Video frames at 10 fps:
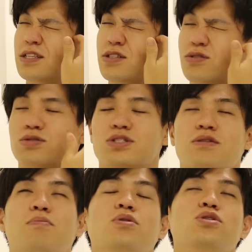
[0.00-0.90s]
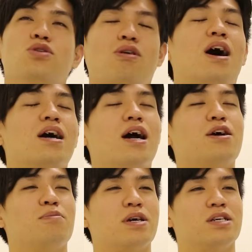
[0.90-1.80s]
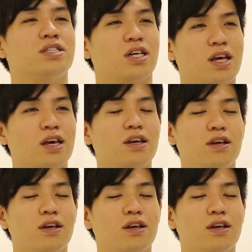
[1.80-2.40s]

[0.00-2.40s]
そうですねもっと考えるべきでしたね